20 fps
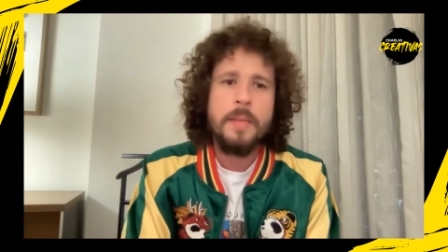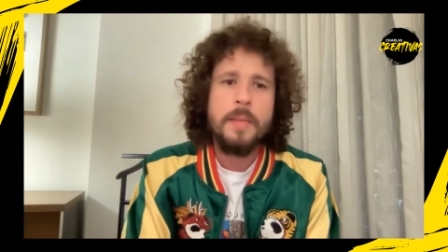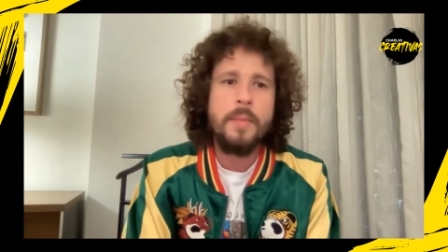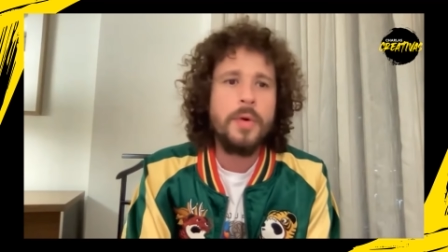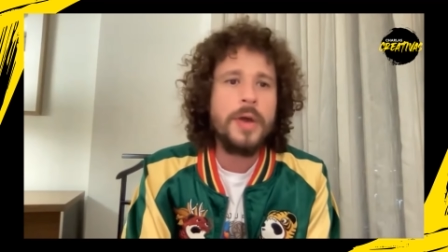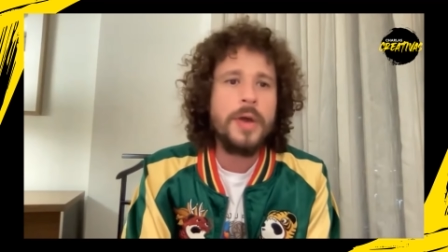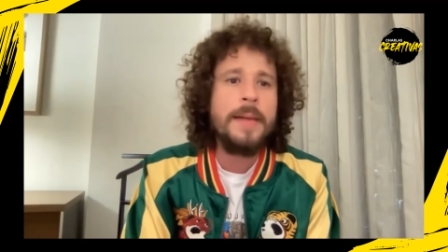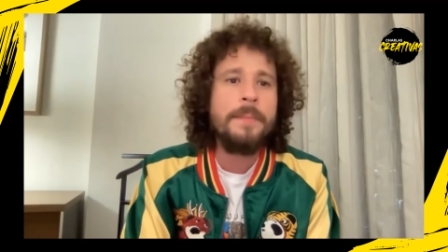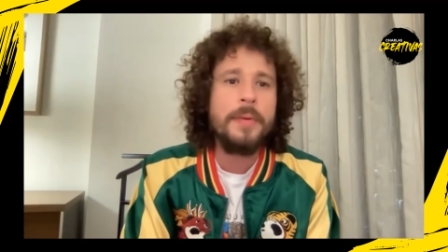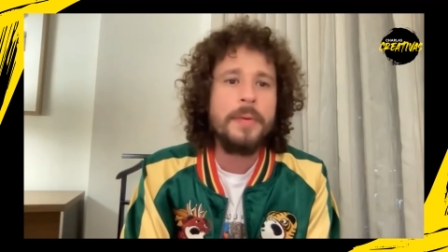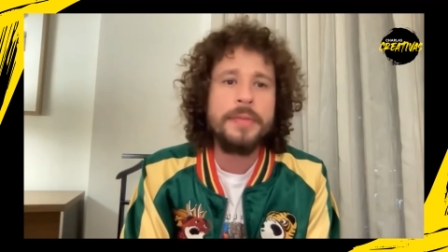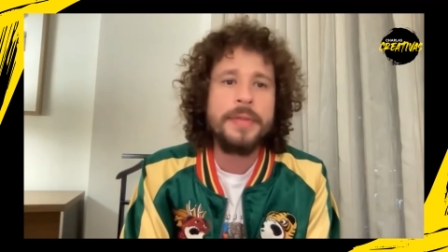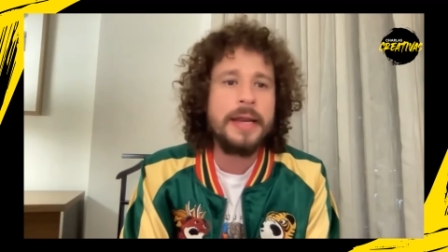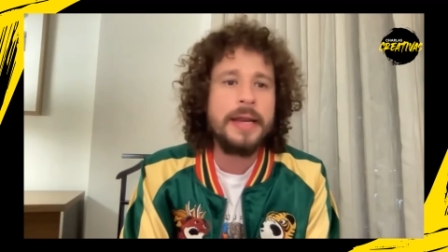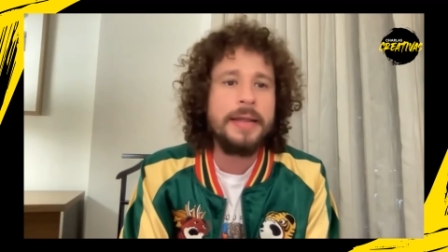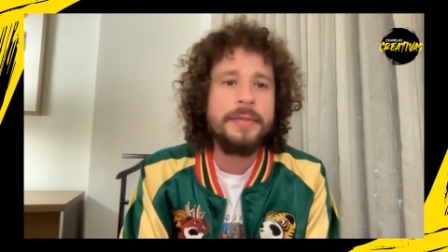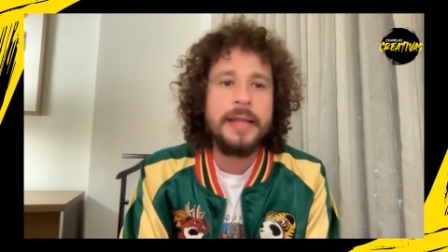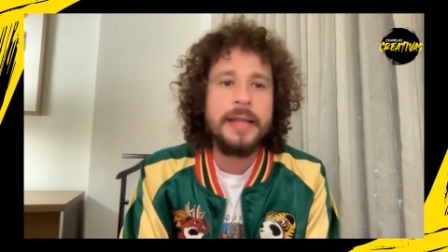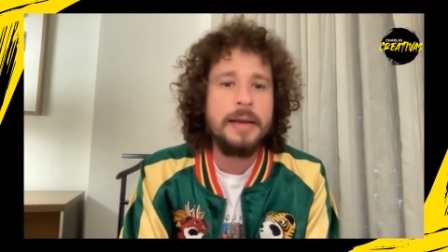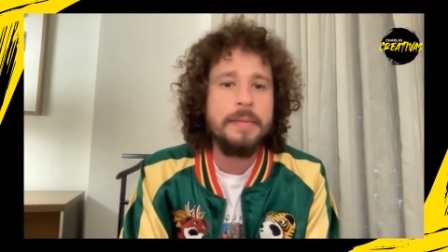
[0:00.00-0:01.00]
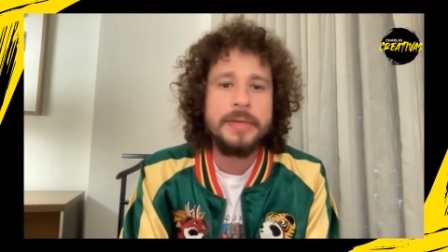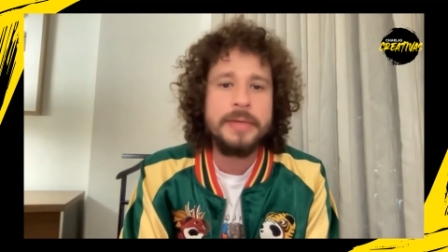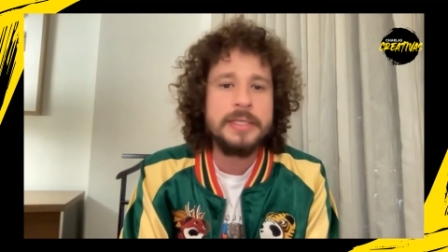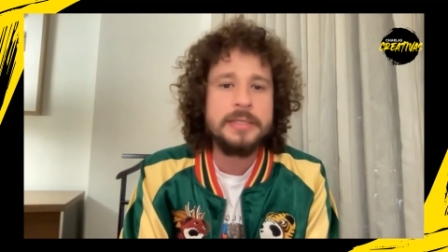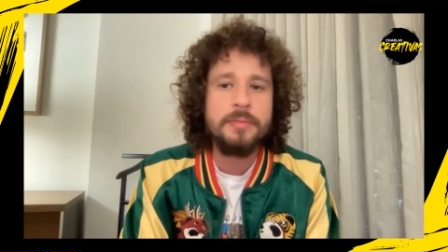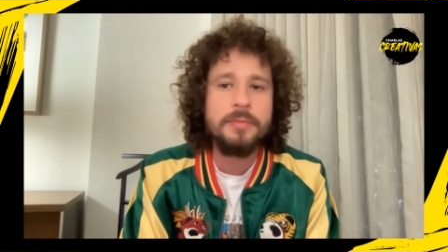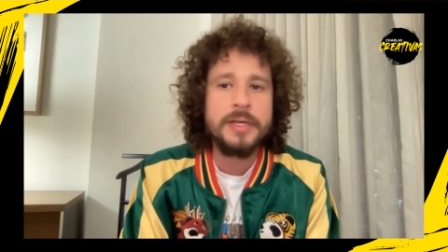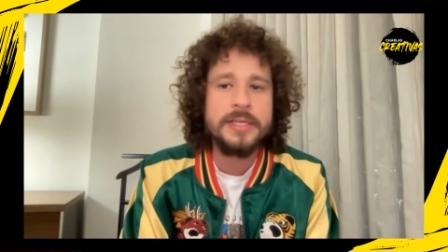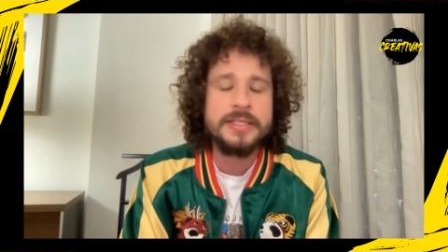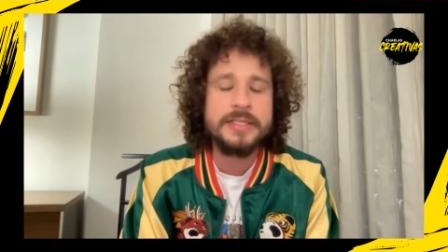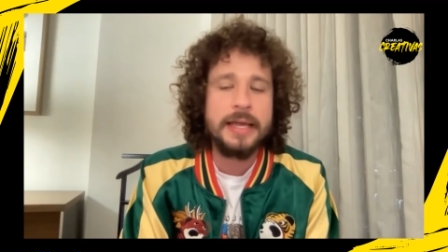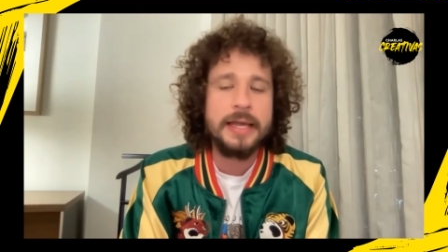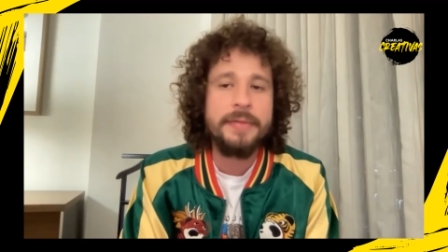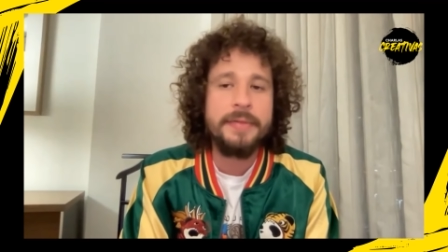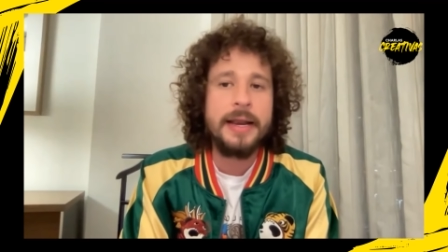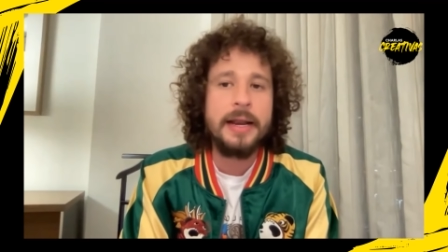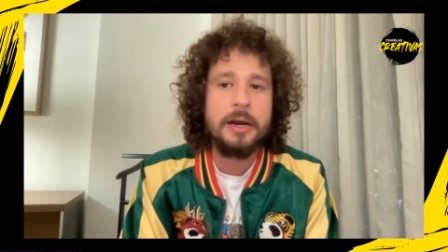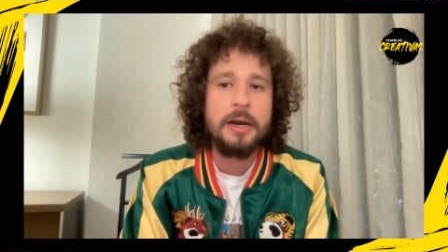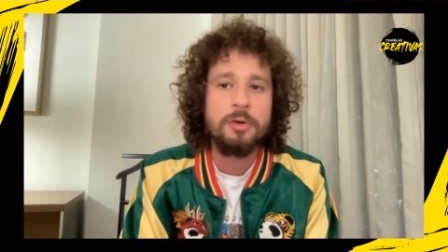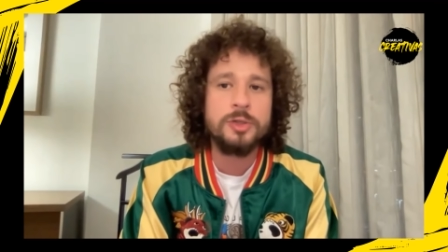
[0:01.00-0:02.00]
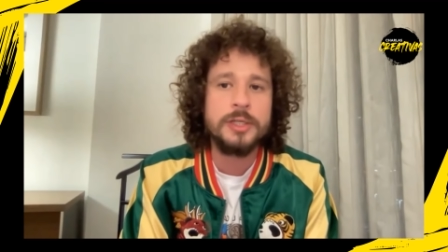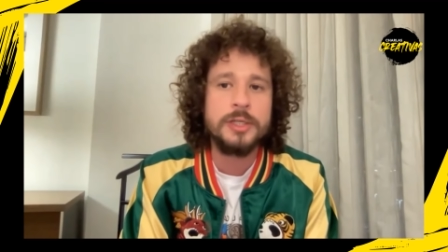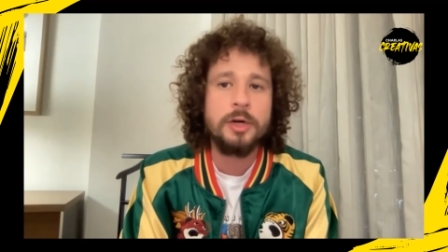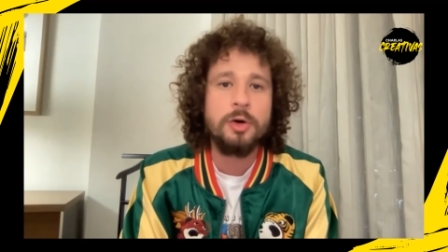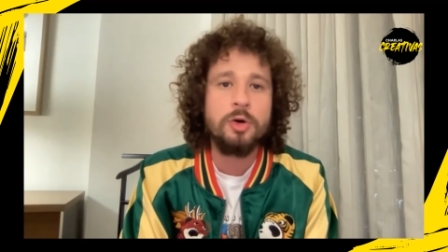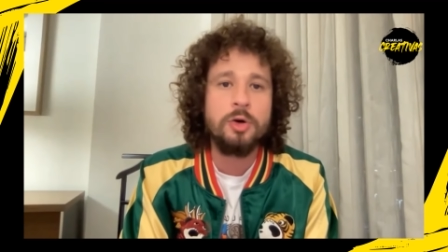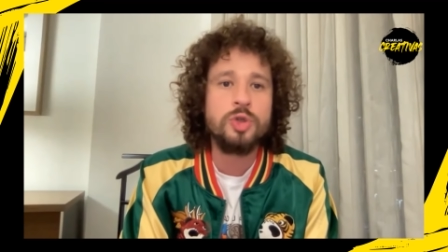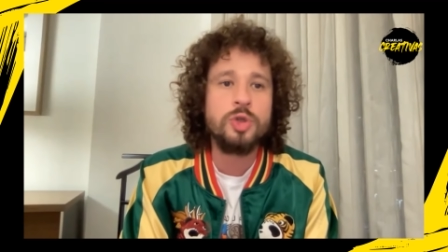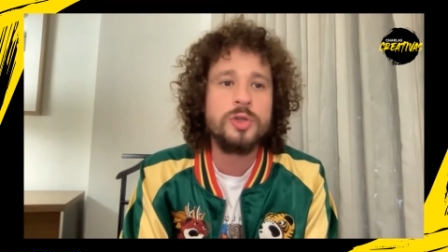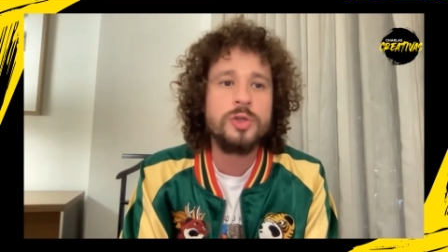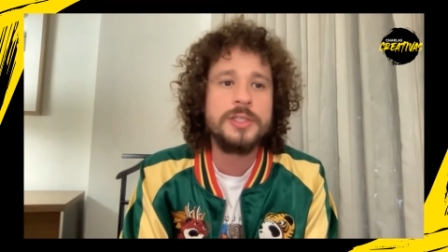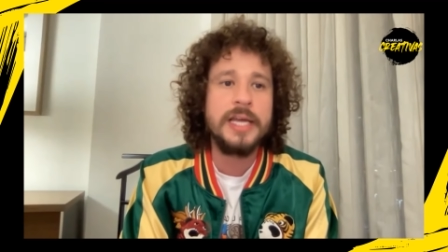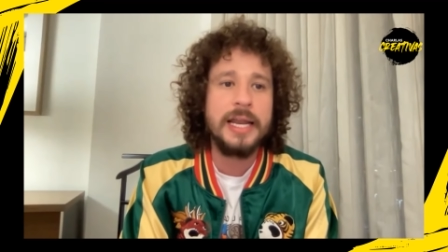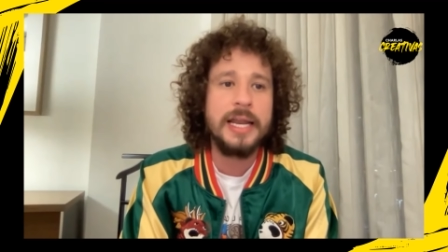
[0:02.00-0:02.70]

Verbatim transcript: Voy a poner en el mismo estándar a los negocios